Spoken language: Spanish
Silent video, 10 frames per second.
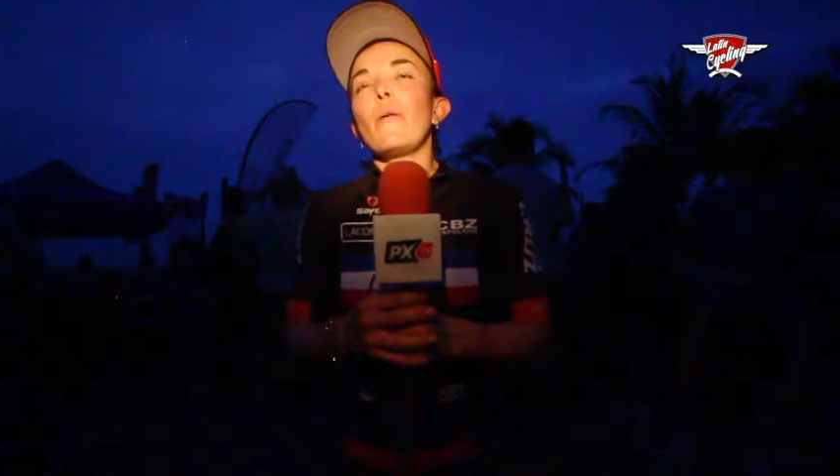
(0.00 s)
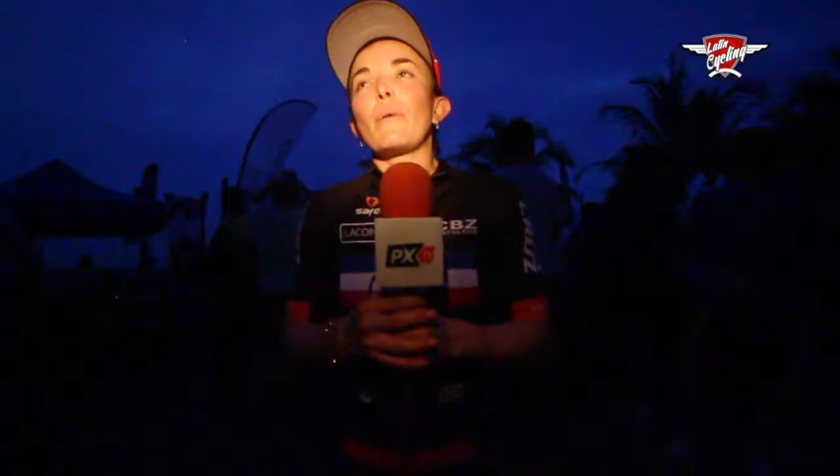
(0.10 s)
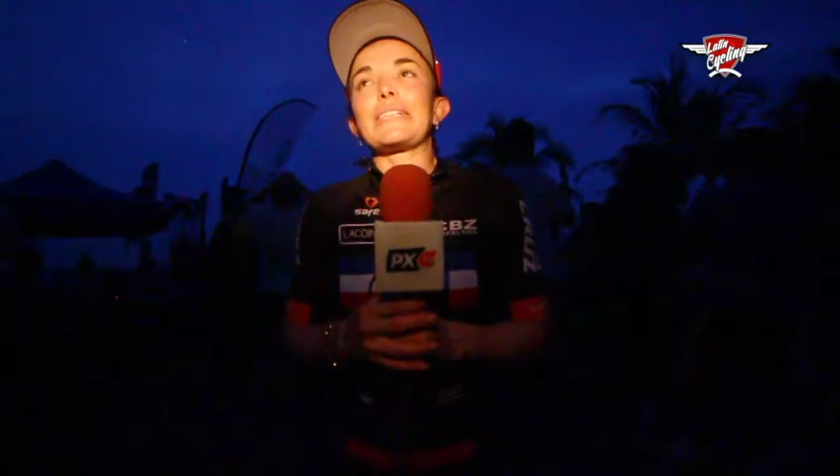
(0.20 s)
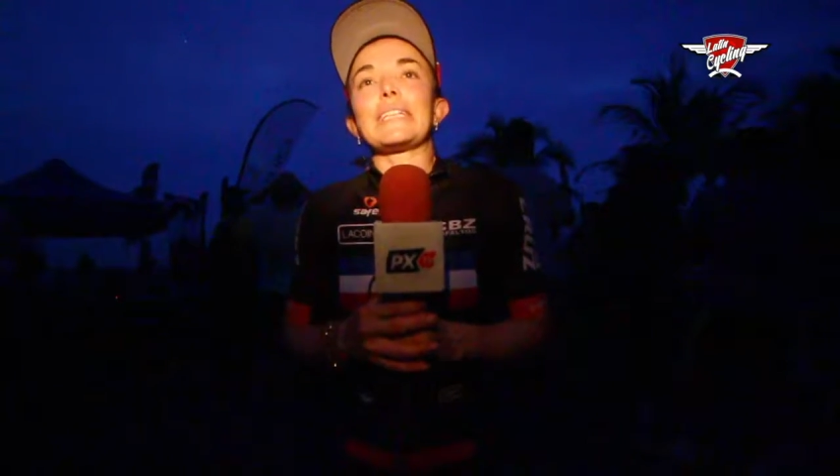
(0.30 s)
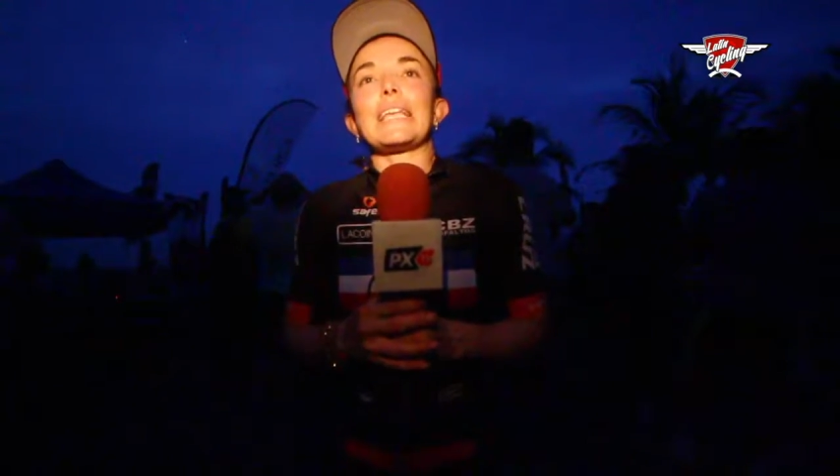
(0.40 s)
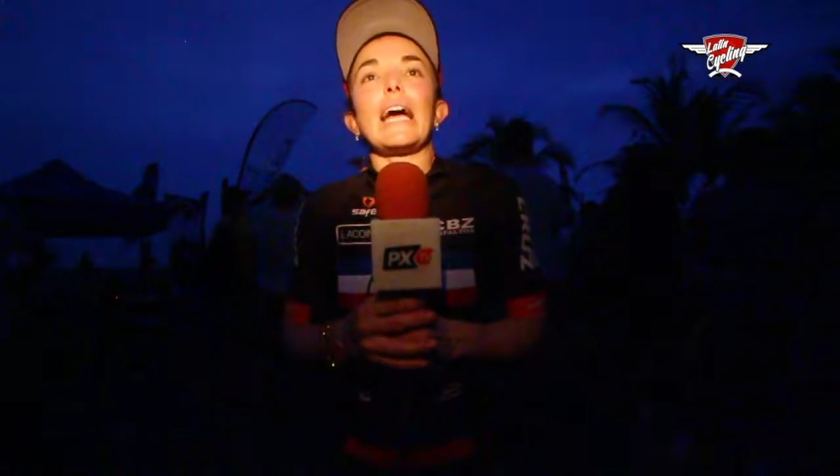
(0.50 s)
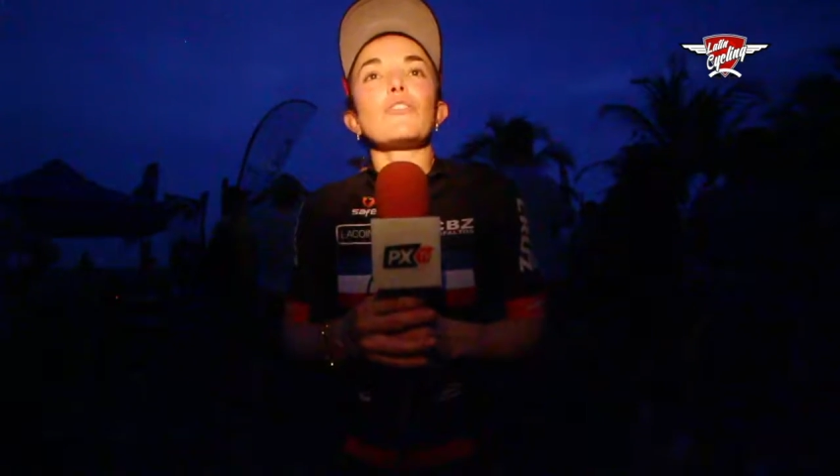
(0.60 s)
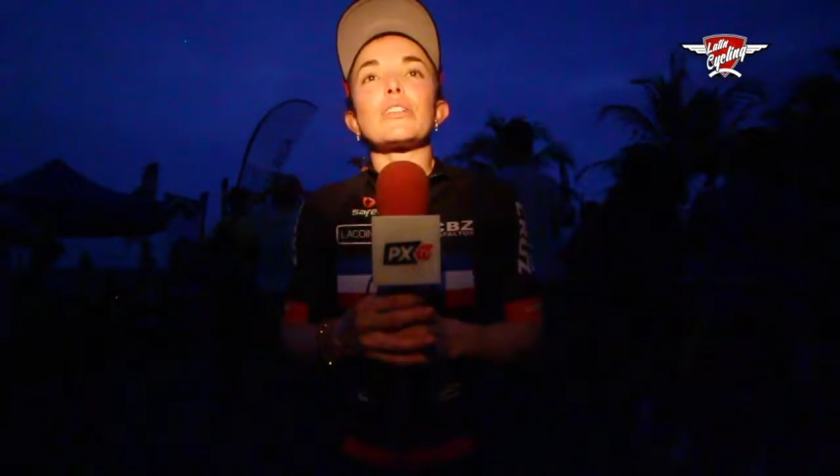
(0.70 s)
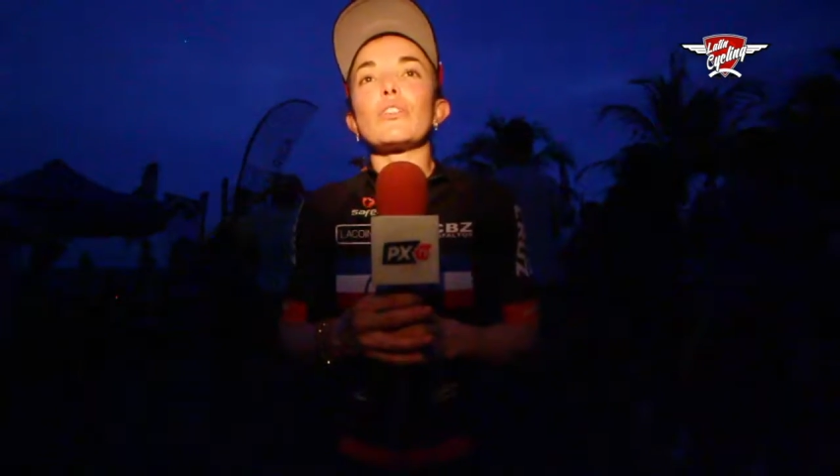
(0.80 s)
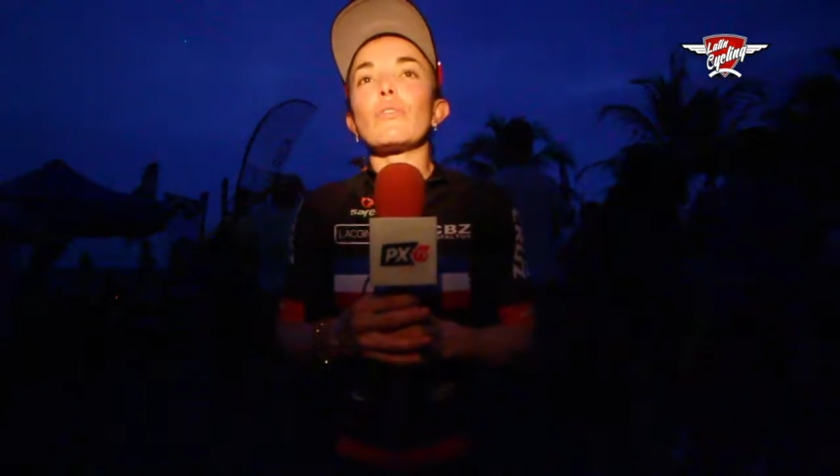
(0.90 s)
pues este
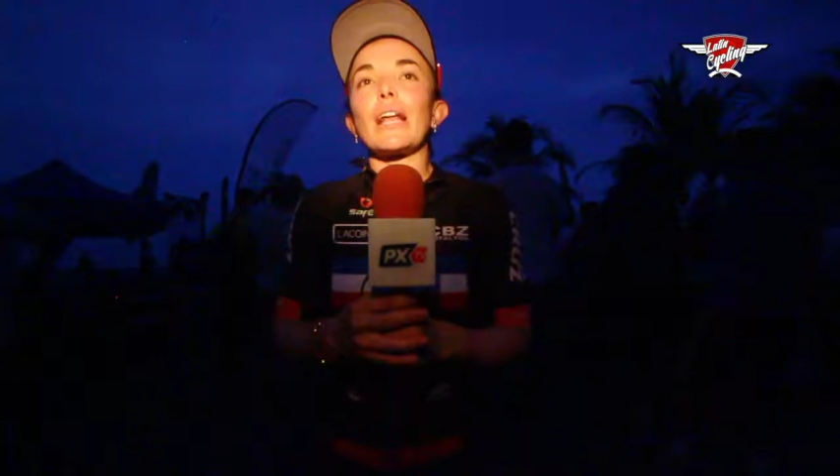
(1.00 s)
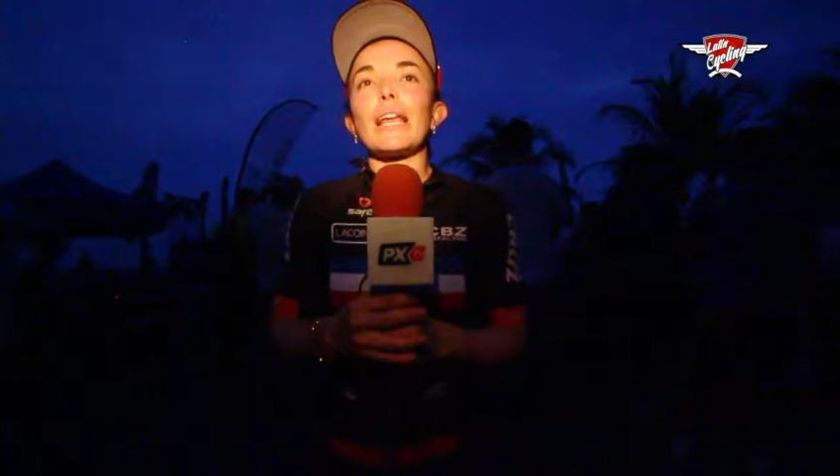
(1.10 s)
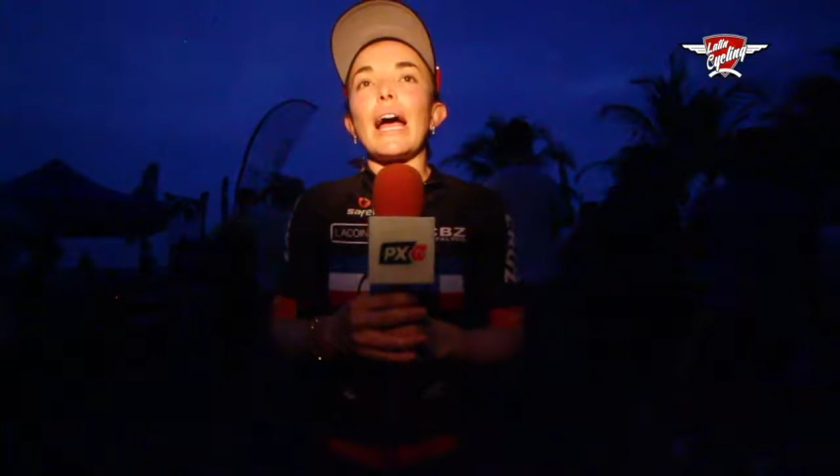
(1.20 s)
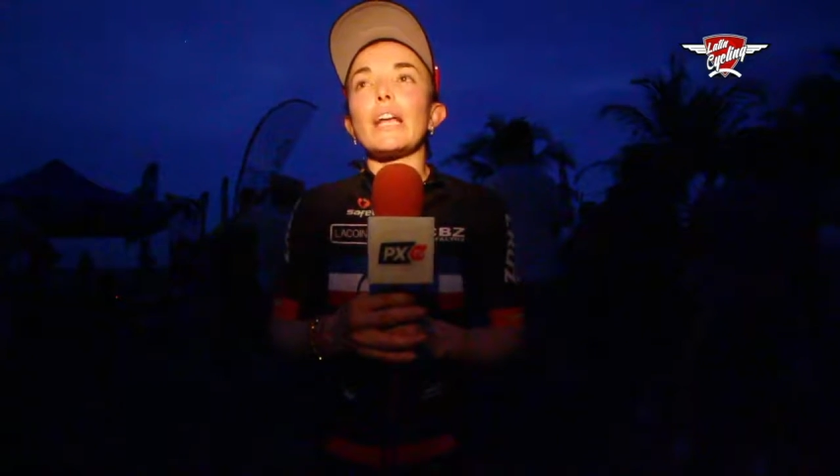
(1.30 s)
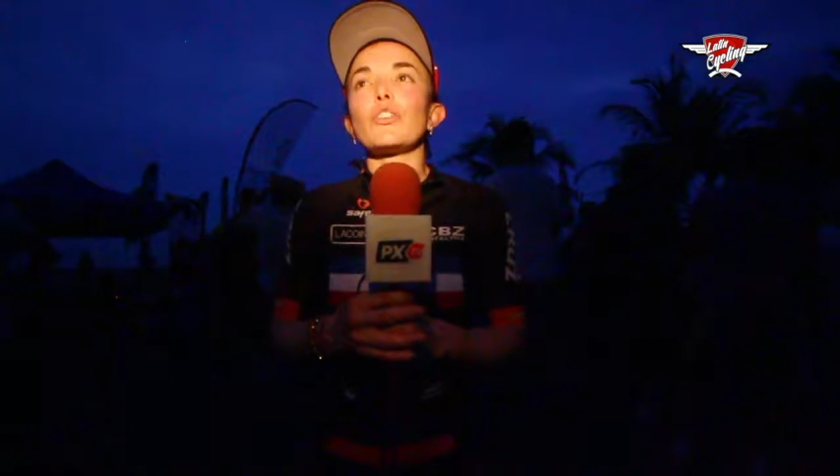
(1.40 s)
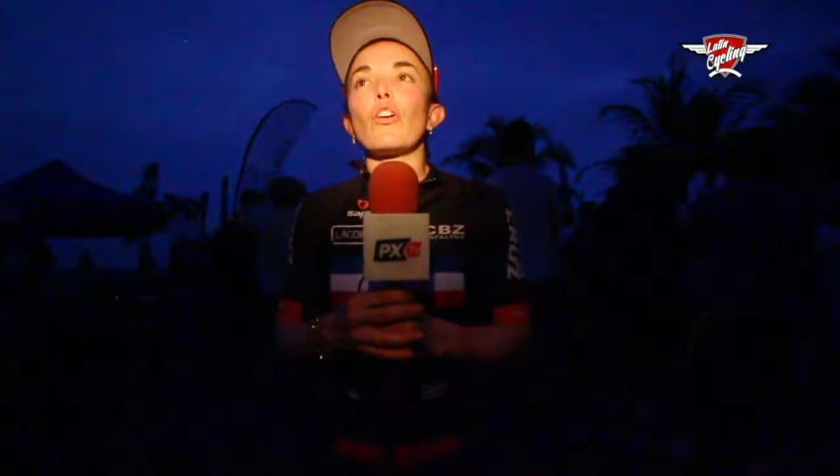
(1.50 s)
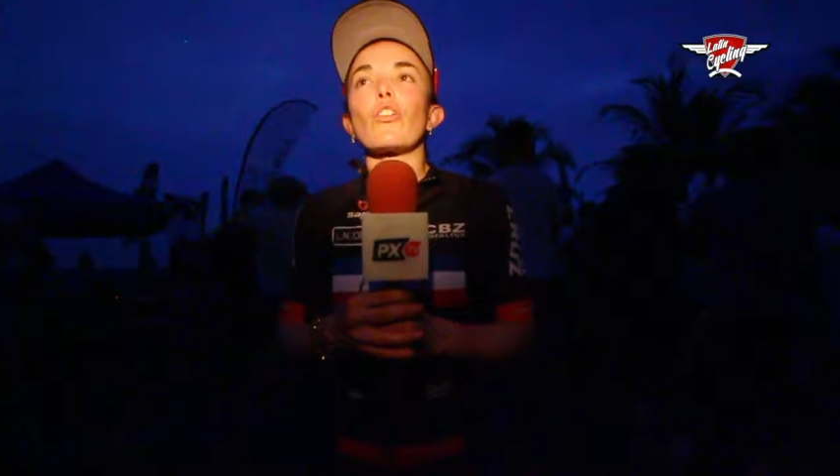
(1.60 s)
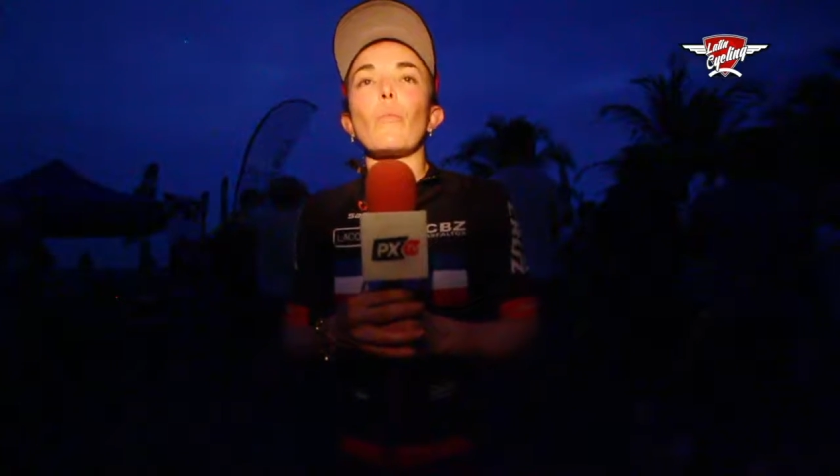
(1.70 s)
año ha sido un gran año,